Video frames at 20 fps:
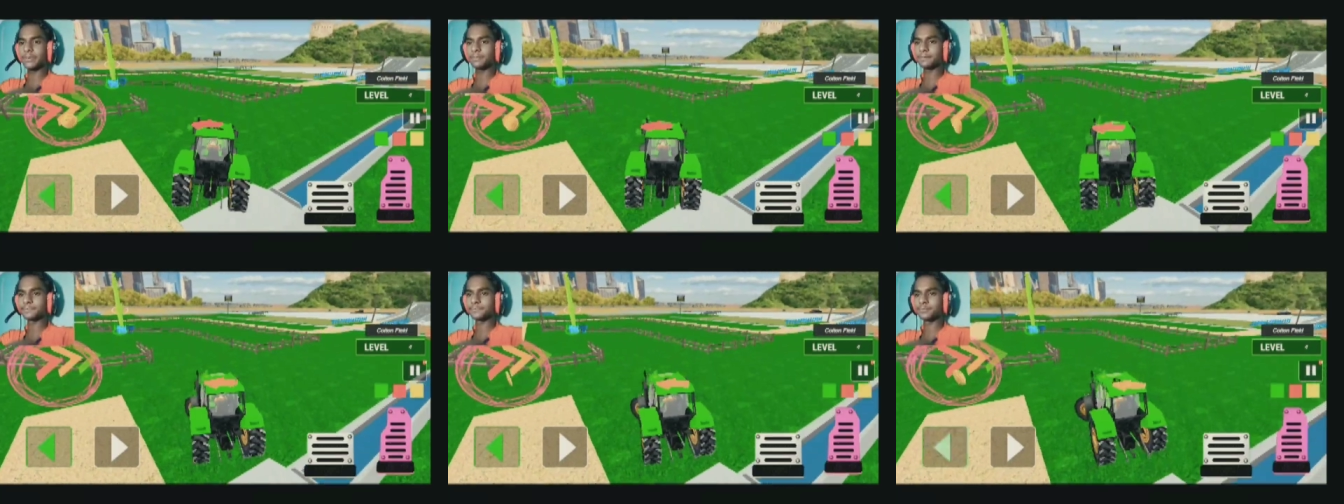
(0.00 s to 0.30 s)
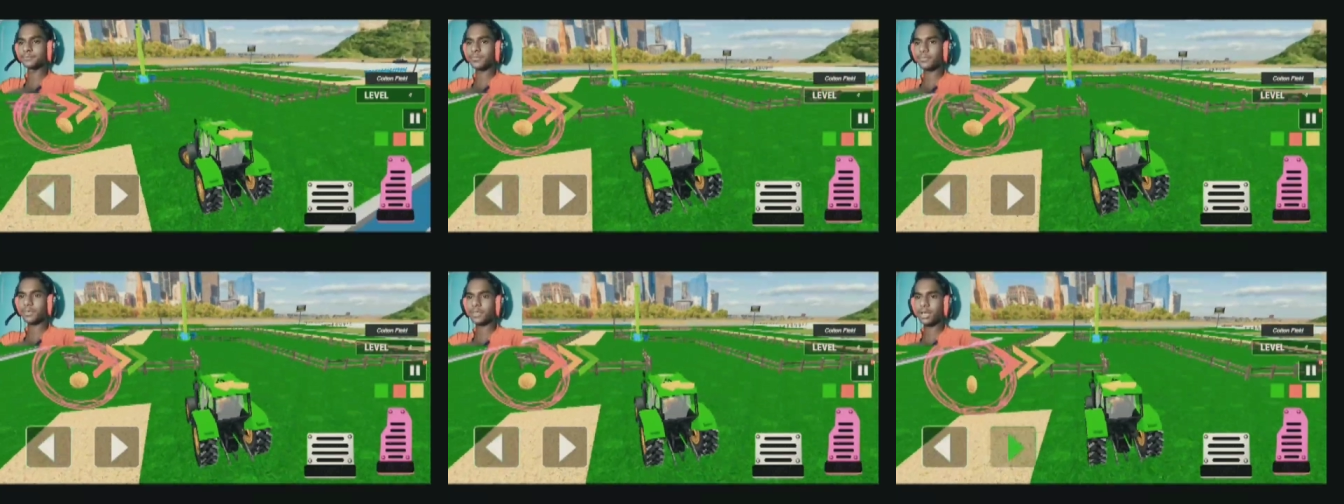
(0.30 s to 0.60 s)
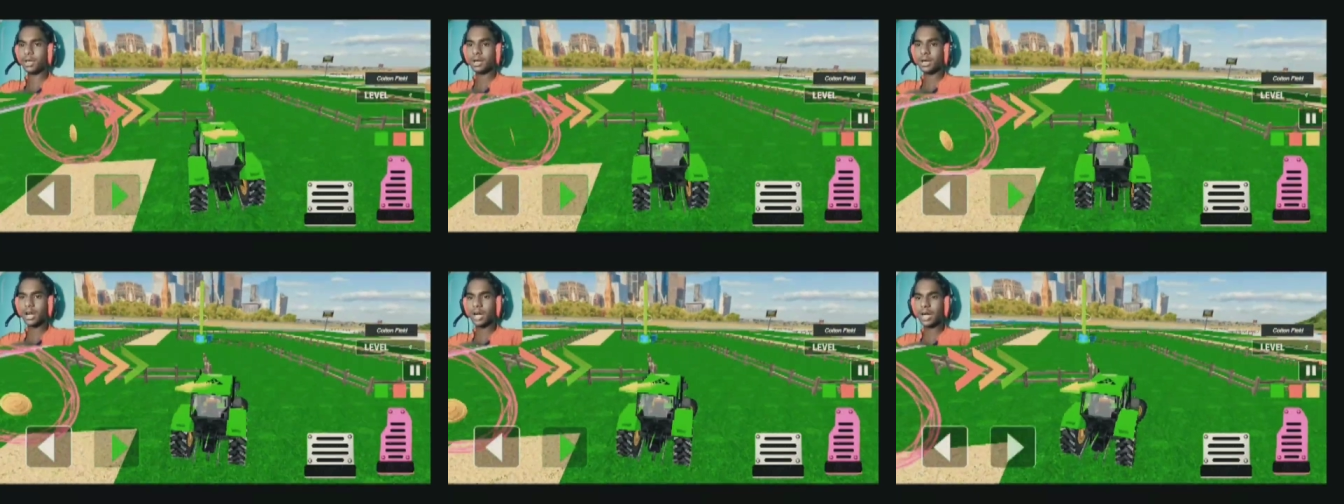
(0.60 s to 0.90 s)
काम क्या है
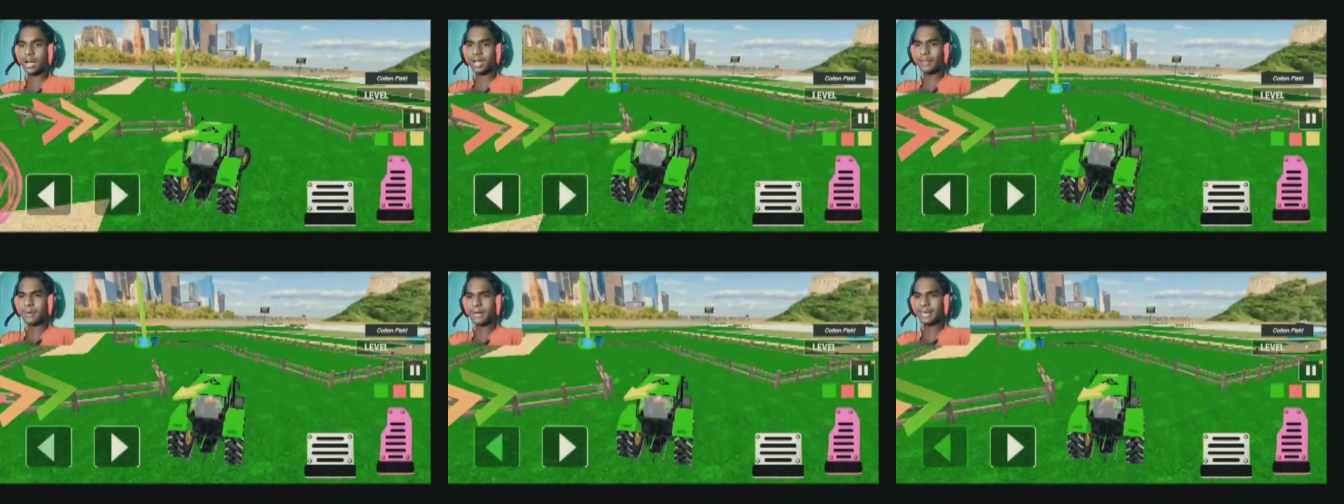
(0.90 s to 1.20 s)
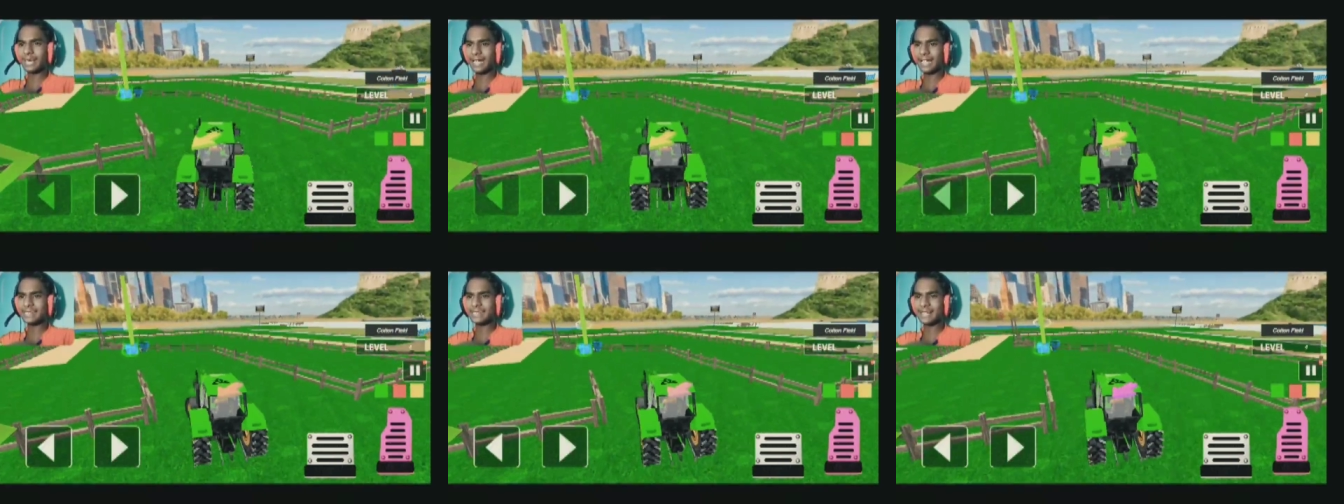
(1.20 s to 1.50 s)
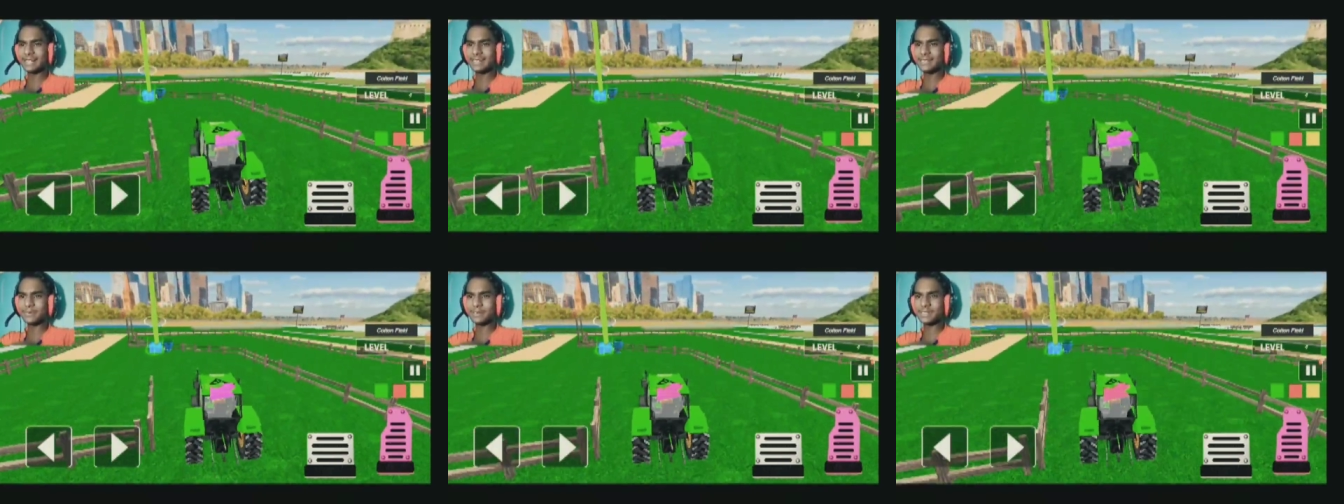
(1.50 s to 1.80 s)
अरे
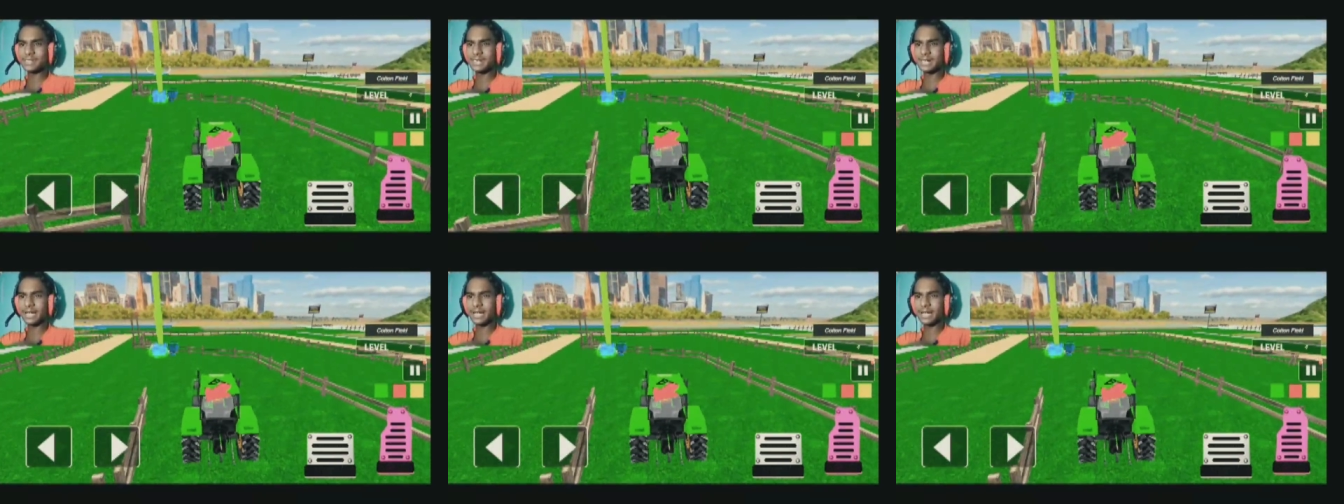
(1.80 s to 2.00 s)
कैसी कैसी